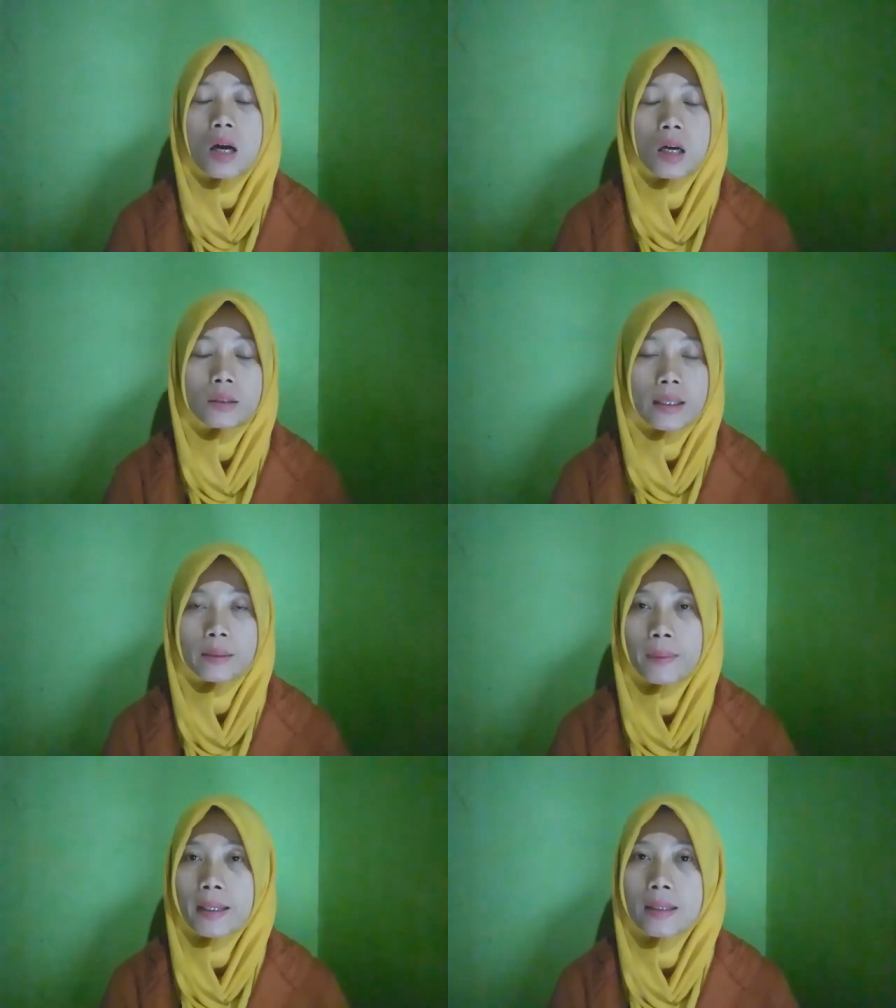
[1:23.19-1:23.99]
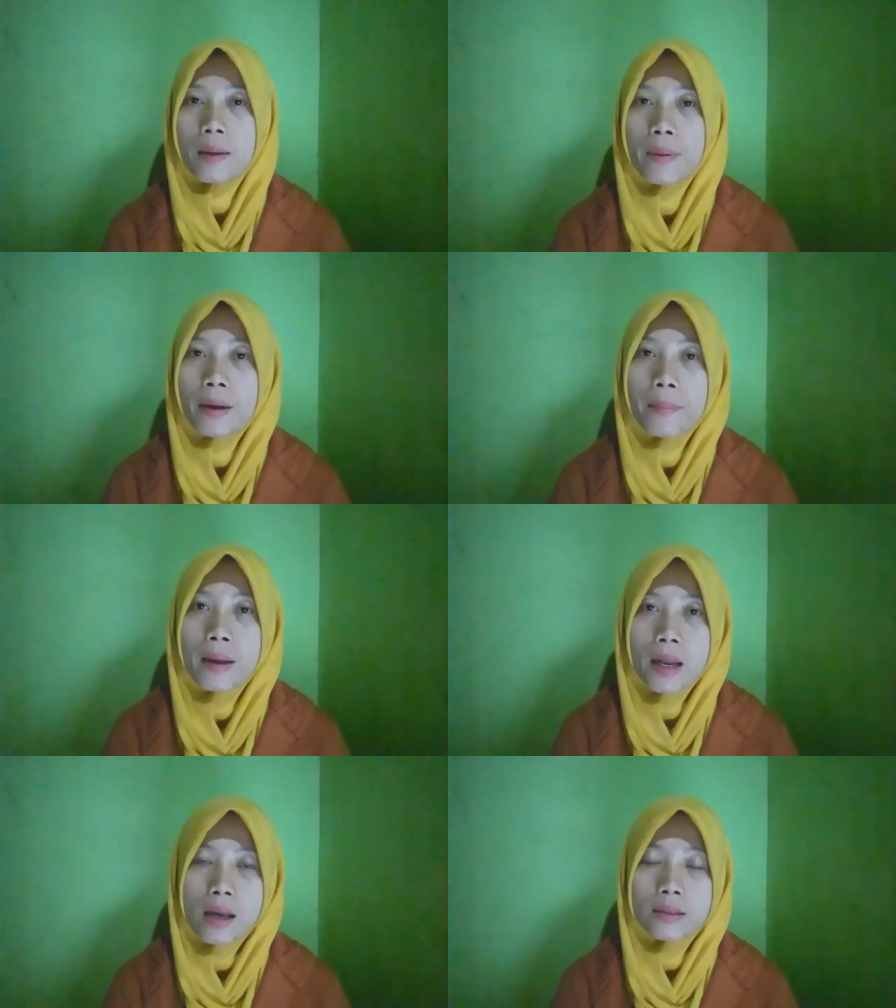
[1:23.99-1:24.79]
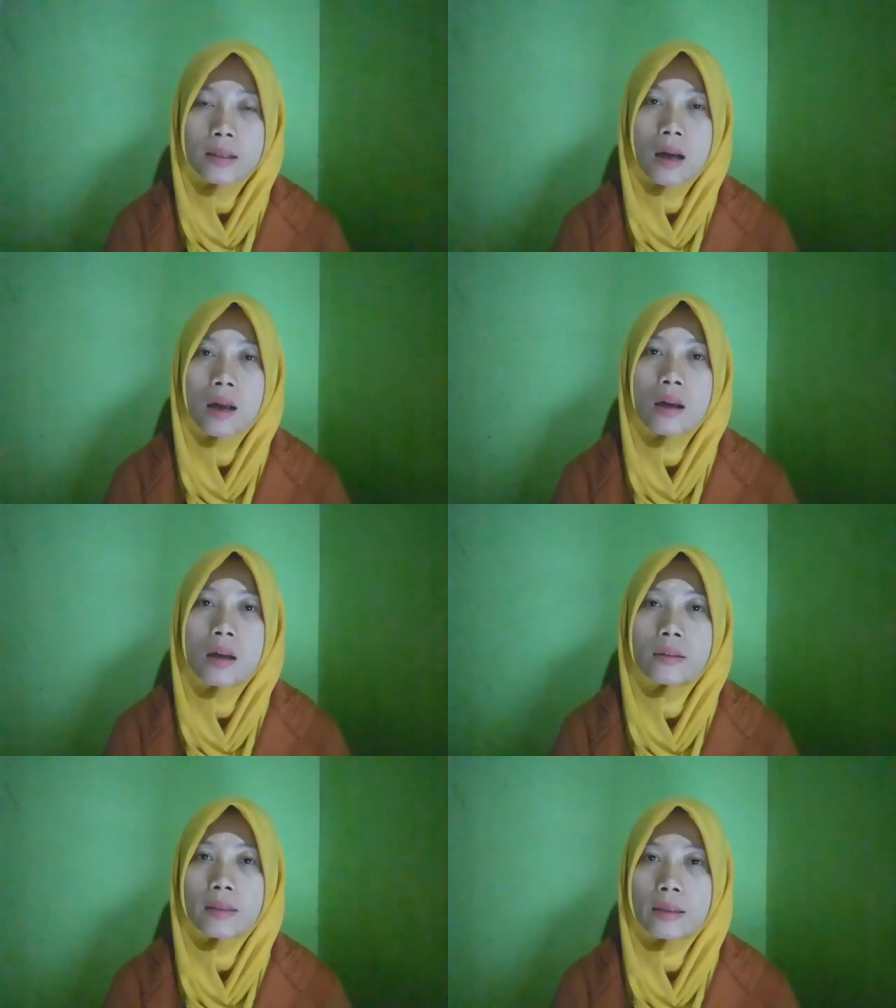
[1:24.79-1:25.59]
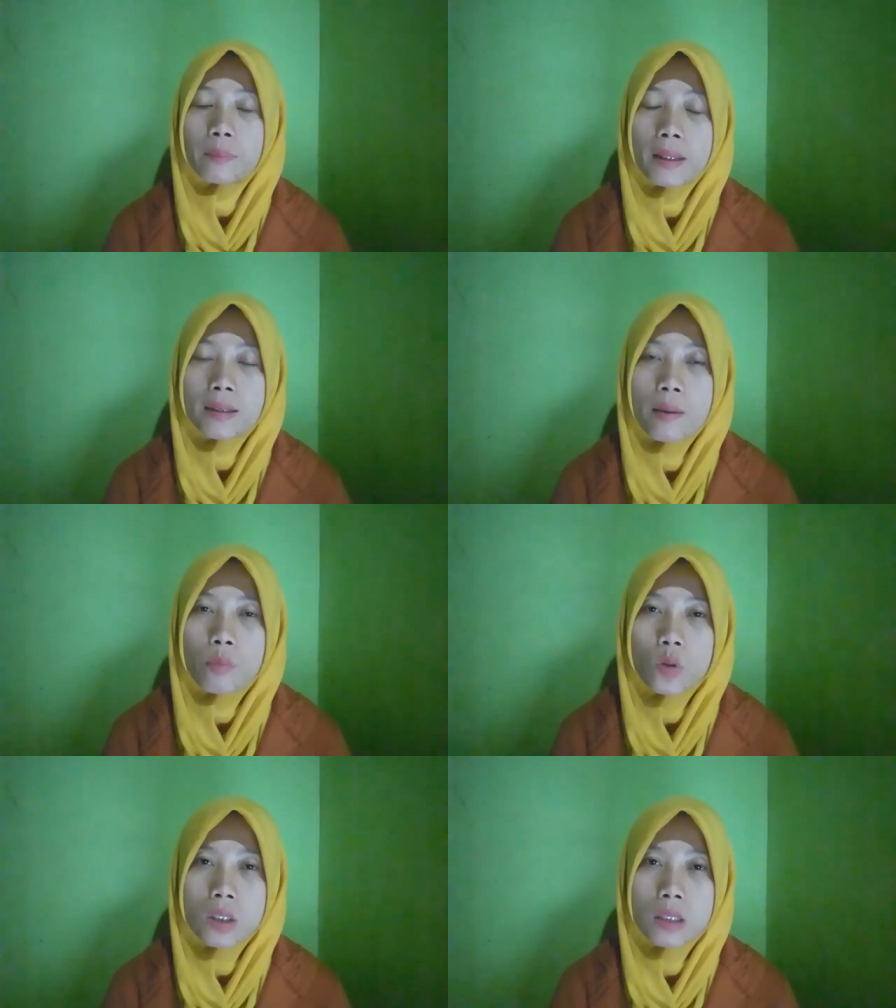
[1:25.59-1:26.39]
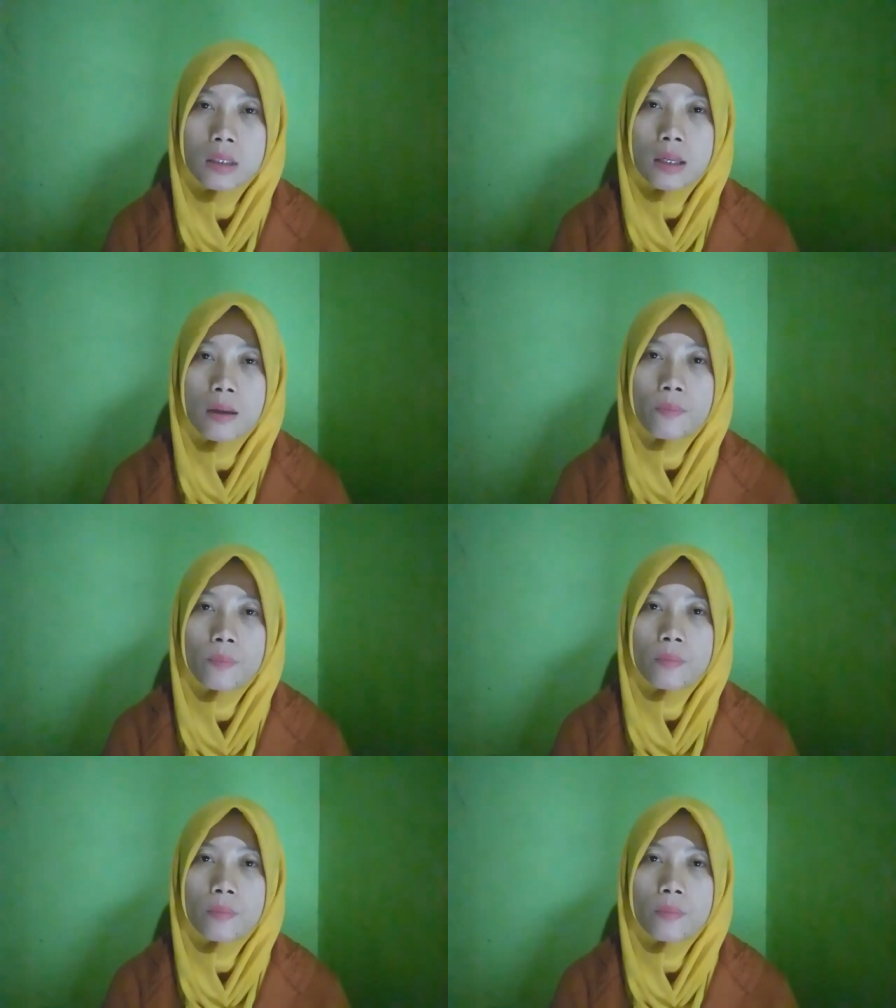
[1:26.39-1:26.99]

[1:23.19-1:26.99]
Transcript: uh, eh, tes bagaimana jika tespeknya positif